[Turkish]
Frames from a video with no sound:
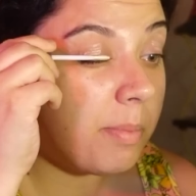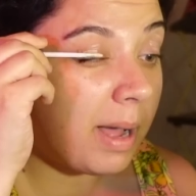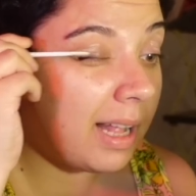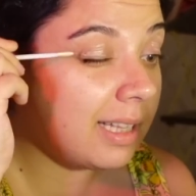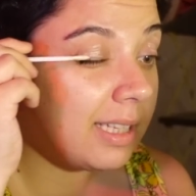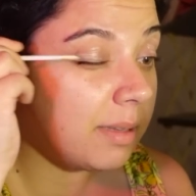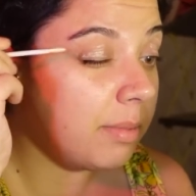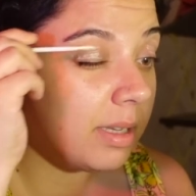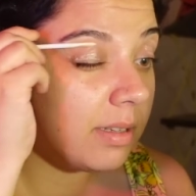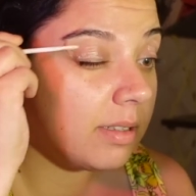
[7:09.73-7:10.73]
Belki
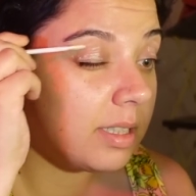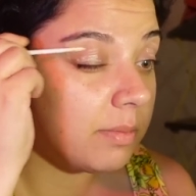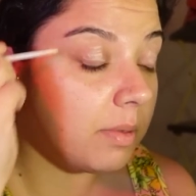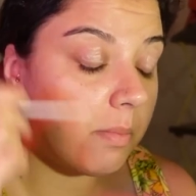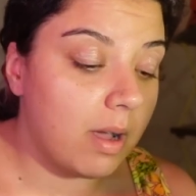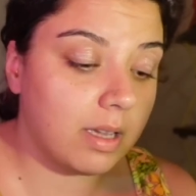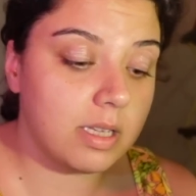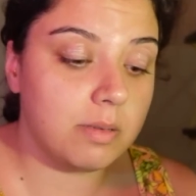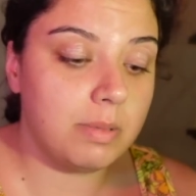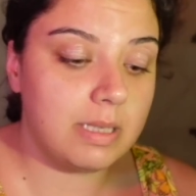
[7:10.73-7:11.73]
bir şimdi
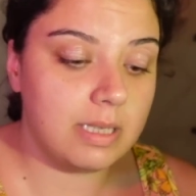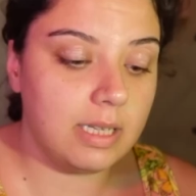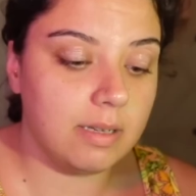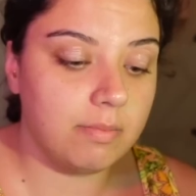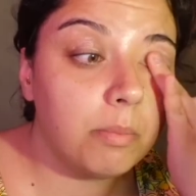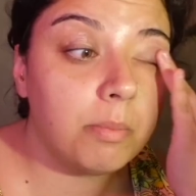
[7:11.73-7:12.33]
makyajı bitireyim.